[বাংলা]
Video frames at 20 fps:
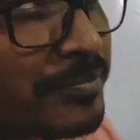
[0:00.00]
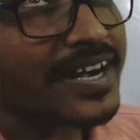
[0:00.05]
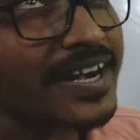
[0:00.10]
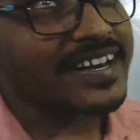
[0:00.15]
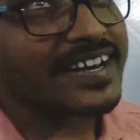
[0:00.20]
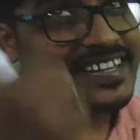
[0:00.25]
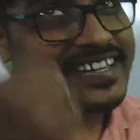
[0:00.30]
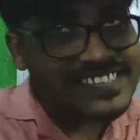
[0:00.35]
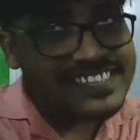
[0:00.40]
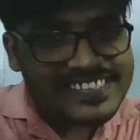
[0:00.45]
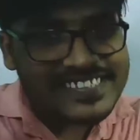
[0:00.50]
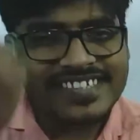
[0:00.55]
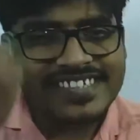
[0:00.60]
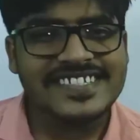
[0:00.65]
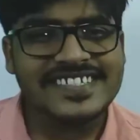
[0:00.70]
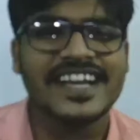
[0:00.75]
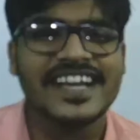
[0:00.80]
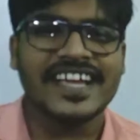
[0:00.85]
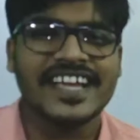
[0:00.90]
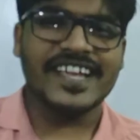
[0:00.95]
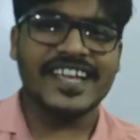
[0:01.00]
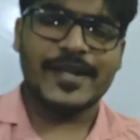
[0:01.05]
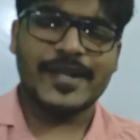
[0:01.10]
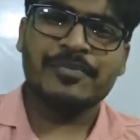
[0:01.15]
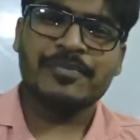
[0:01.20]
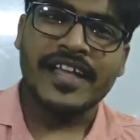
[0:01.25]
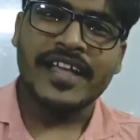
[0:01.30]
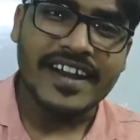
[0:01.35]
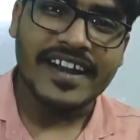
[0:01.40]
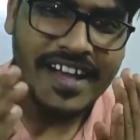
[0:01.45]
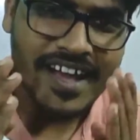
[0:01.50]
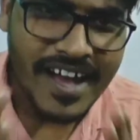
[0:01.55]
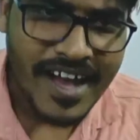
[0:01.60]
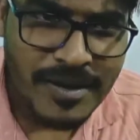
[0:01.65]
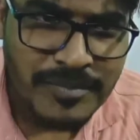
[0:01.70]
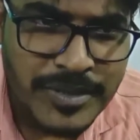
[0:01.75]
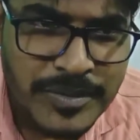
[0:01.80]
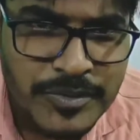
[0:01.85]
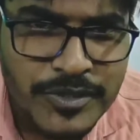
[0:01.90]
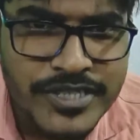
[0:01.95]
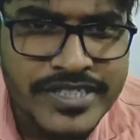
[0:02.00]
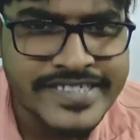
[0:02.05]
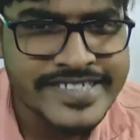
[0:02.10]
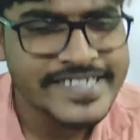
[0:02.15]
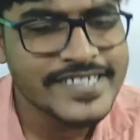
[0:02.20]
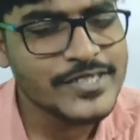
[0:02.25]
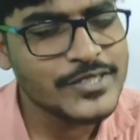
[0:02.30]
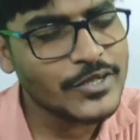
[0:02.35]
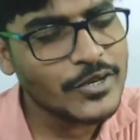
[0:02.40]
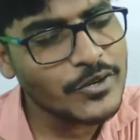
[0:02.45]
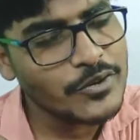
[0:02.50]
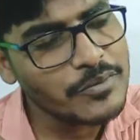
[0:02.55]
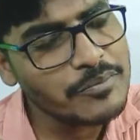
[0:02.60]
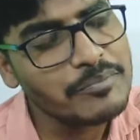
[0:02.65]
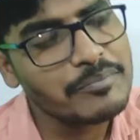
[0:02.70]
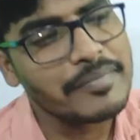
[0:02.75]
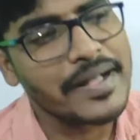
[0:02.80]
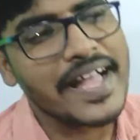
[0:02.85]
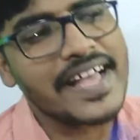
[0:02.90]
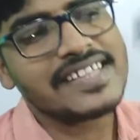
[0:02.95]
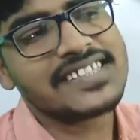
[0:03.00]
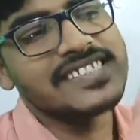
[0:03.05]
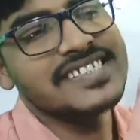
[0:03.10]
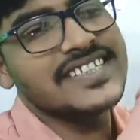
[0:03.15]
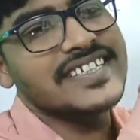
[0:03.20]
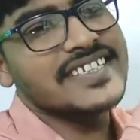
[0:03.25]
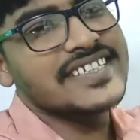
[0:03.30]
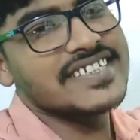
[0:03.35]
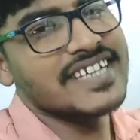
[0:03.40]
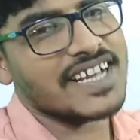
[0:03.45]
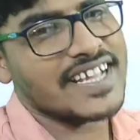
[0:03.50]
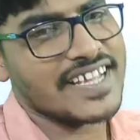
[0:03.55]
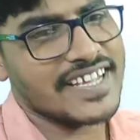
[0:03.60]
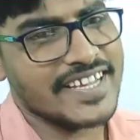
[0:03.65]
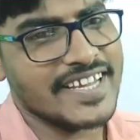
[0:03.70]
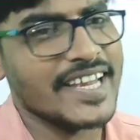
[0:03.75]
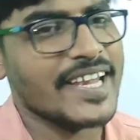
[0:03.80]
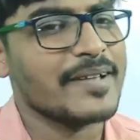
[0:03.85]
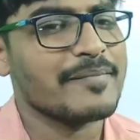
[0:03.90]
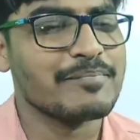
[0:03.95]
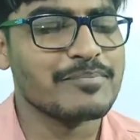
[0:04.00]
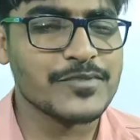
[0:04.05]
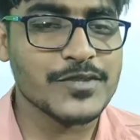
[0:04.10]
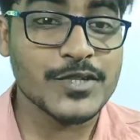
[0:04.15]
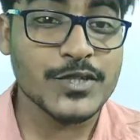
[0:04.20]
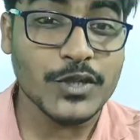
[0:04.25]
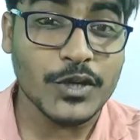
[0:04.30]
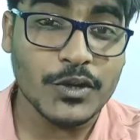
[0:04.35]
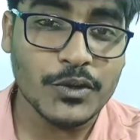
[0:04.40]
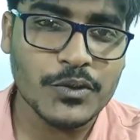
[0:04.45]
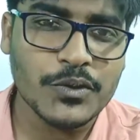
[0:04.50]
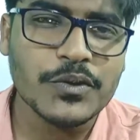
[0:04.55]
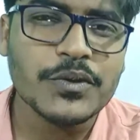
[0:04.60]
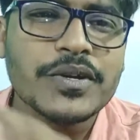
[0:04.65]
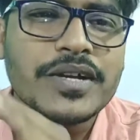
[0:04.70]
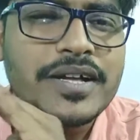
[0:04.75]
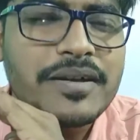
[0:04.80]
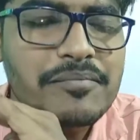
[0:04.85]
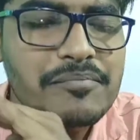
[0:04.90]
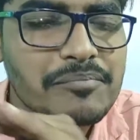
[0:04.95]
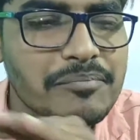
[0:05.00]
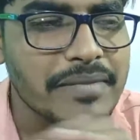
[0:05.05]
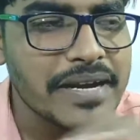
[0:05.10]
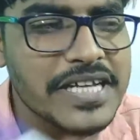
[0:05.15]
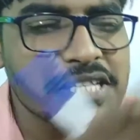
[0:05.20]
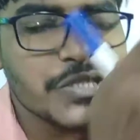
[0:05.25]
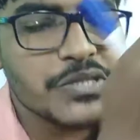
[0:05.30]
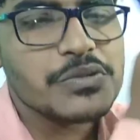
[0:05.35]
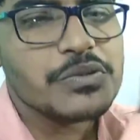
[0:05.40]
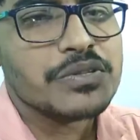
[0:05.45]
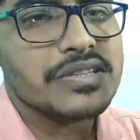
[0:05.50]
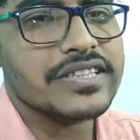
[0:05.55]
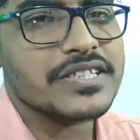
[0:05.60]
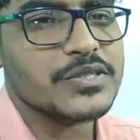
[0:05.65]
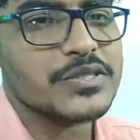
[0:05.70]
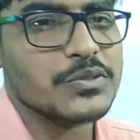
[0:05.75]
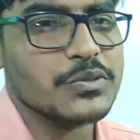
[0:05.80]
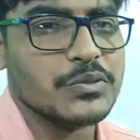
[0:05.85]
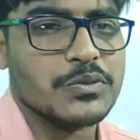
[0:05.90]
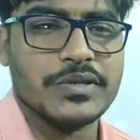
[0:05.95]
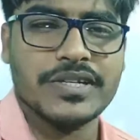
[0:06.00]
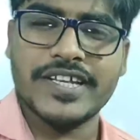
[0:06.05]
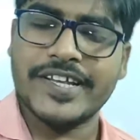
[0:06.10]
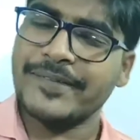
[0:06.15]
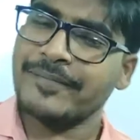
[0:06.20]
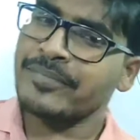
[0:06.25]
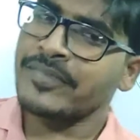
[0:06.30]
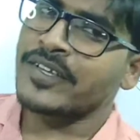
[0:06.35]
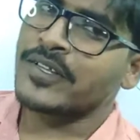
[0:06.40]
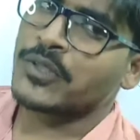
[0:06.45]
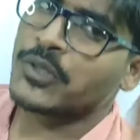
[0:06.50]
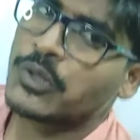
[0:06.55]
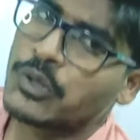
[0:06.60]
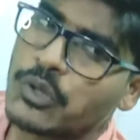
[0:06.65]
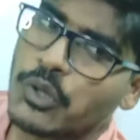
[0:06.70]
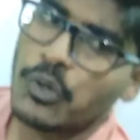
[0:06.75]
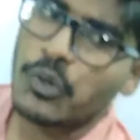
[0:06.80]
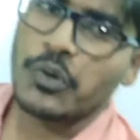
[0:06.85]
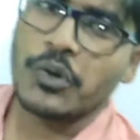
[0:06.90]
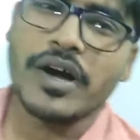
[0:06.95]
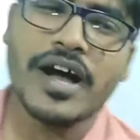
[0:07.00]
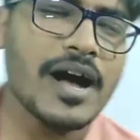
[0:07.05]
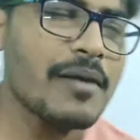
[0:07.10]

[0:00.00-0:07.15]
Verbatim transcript: बारिश की আর আমি বলছি চলো ম্যাথস কি যায় চলো ম্যাচ করতে শুরু করি তো